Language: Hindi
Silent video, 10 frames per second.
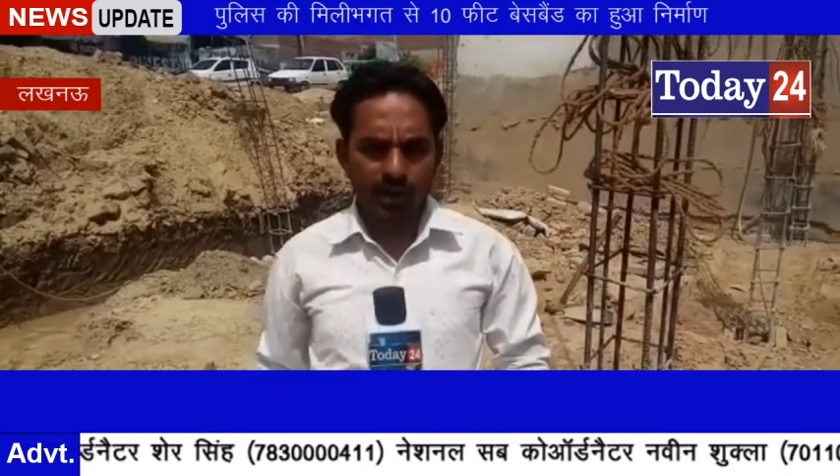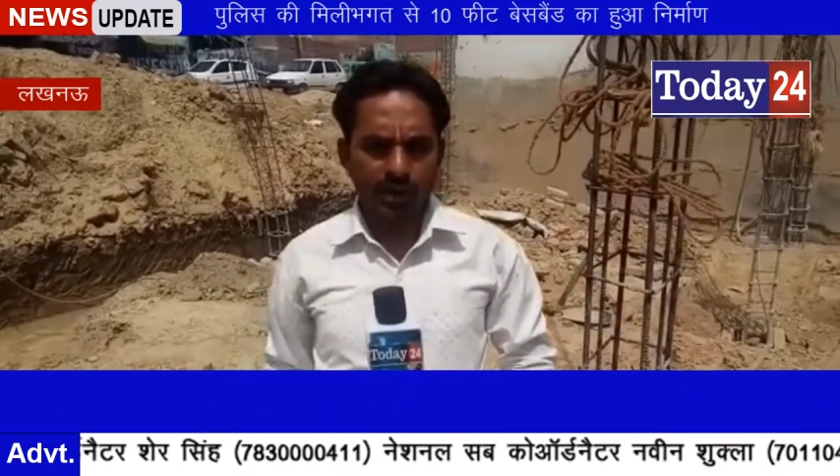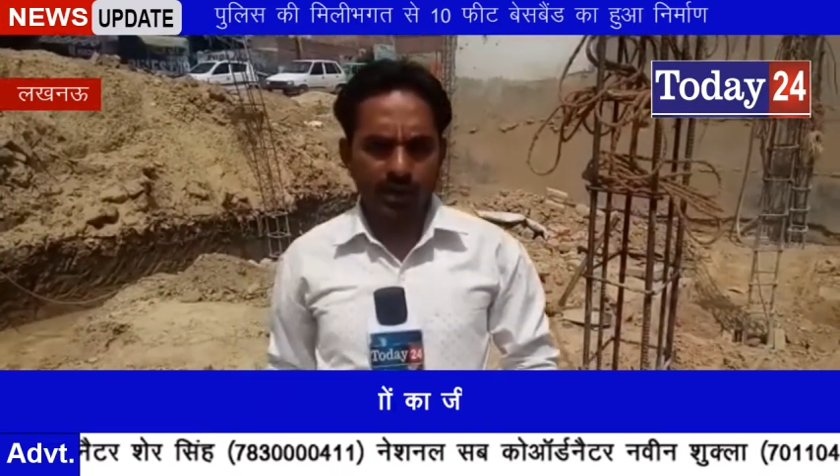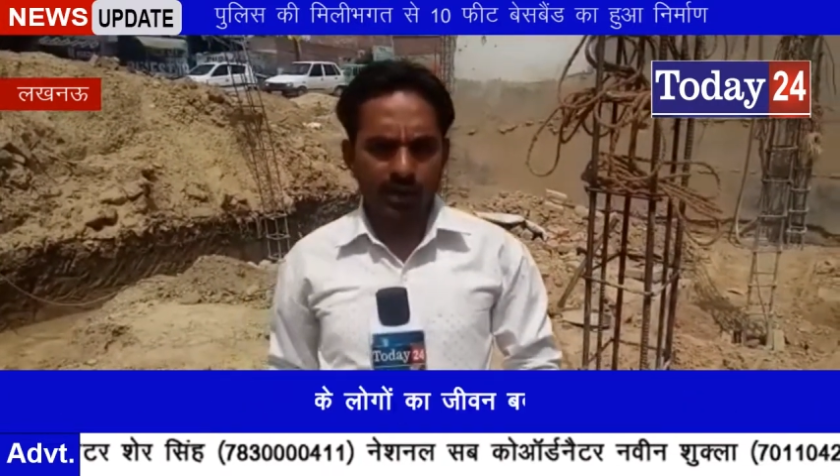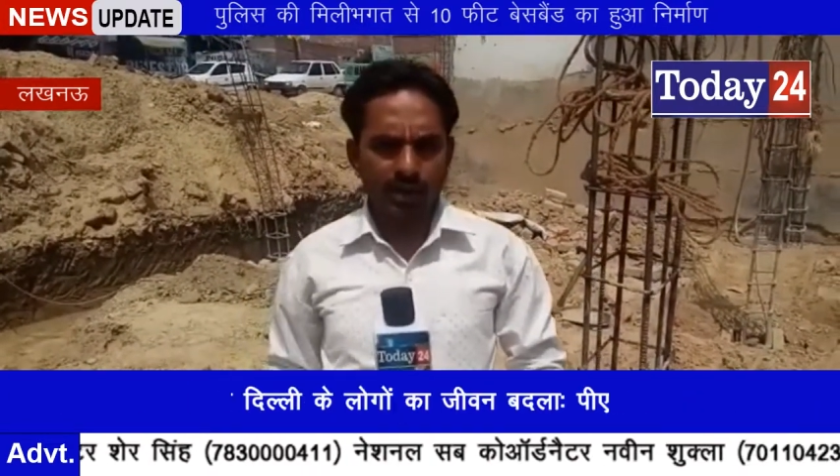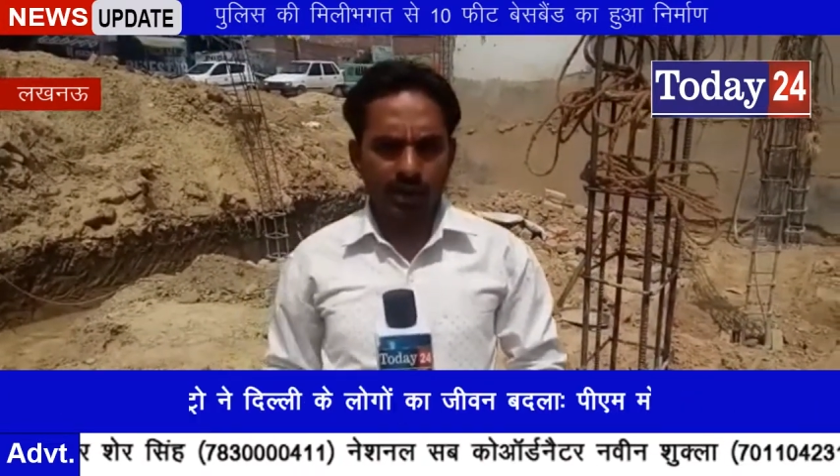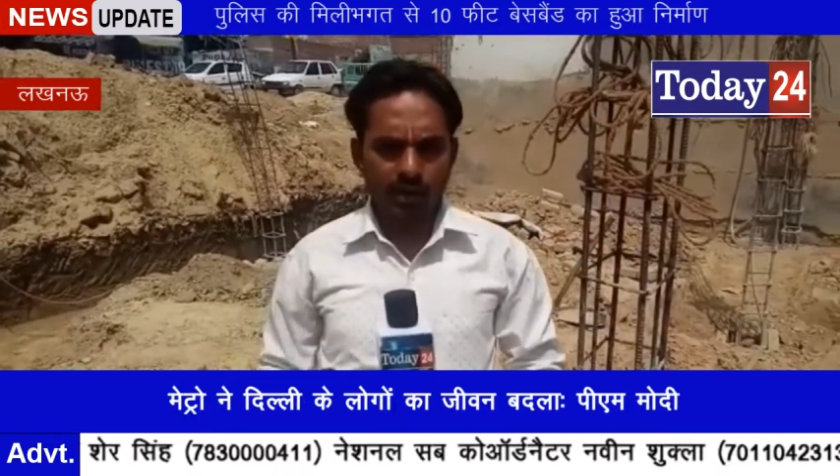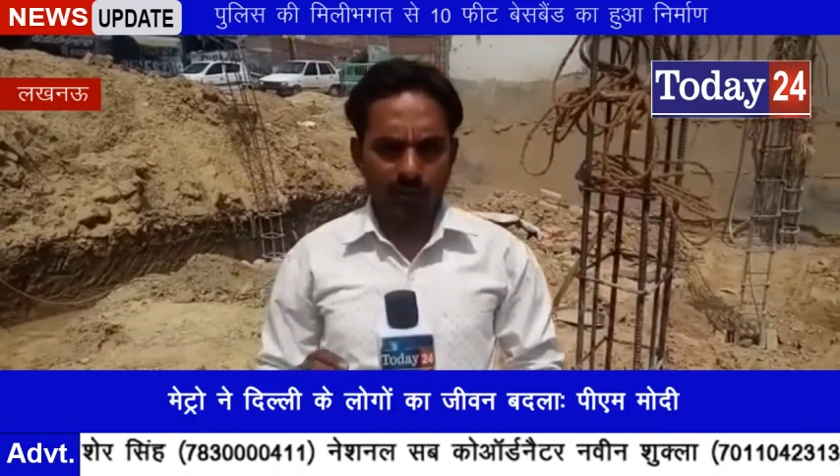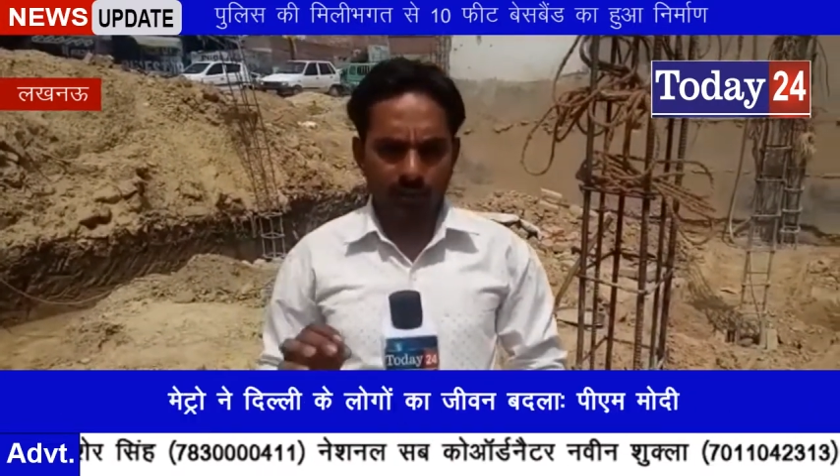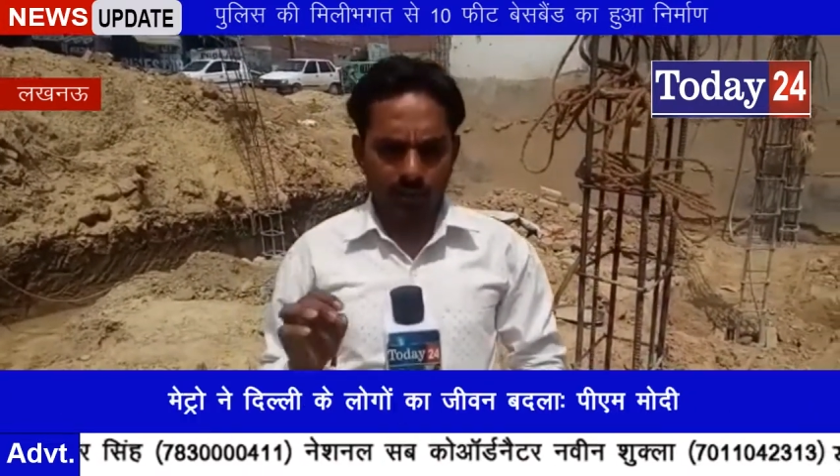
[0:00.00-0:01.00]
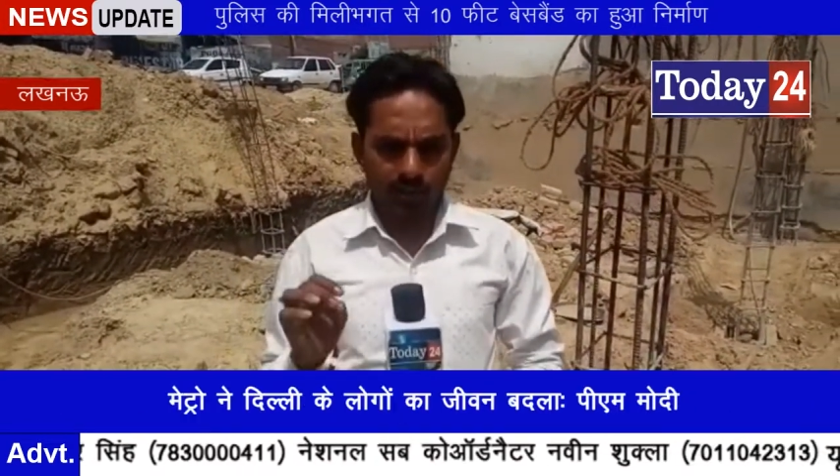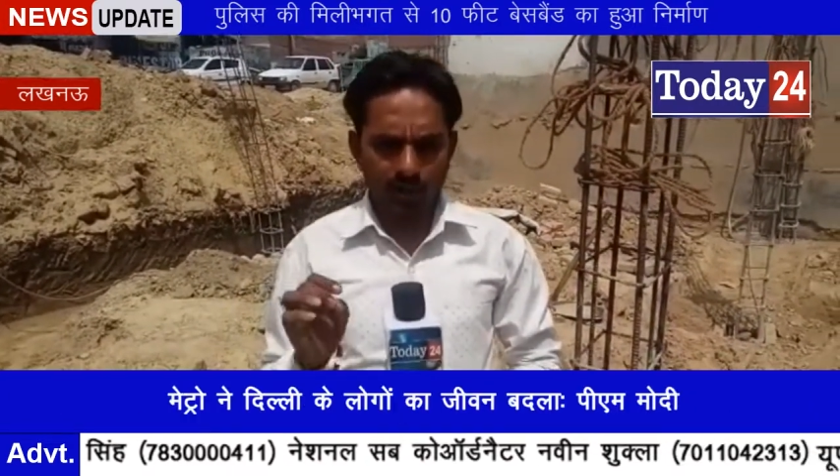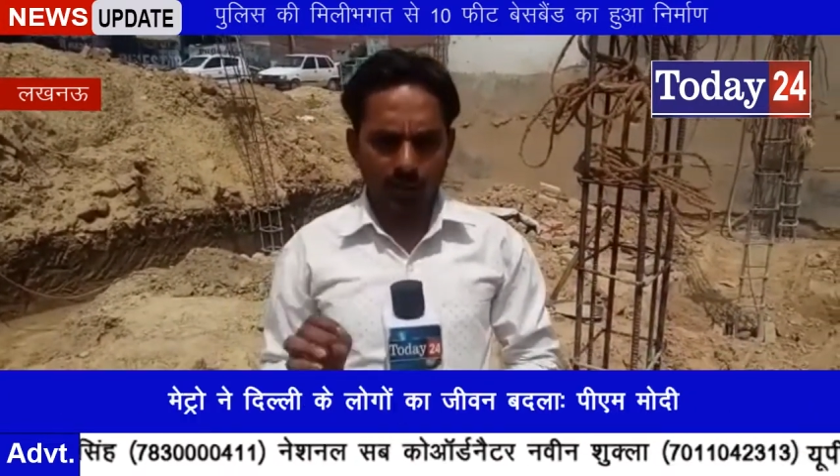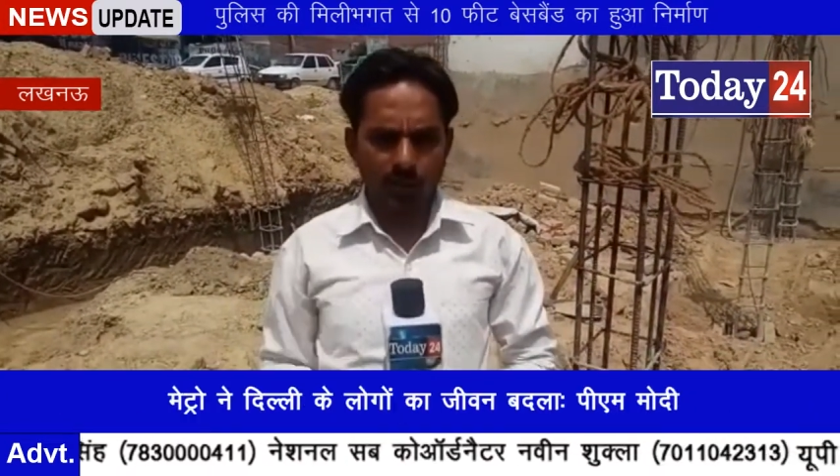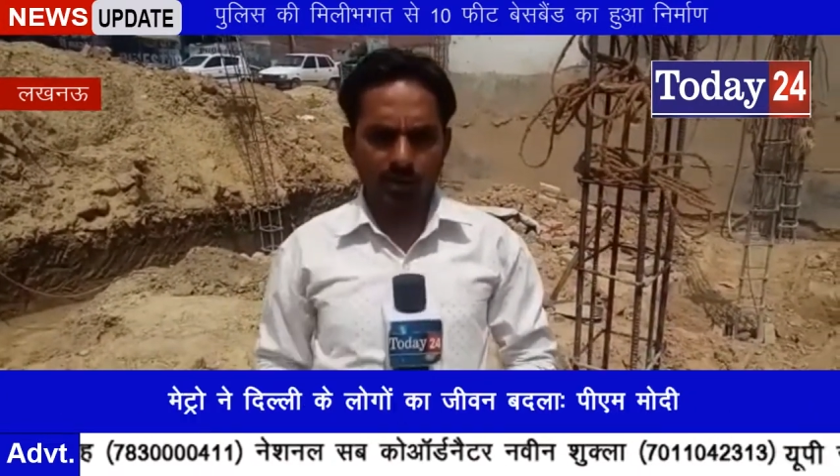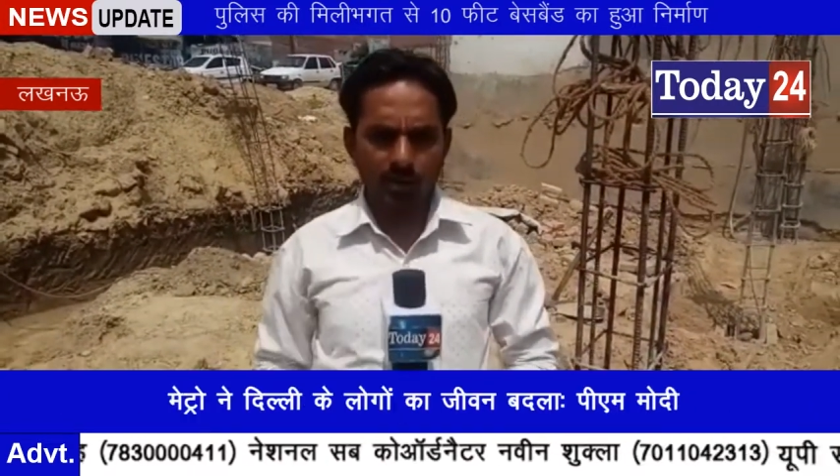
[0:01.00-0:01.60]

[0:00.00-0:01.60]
डी से बिना मैप के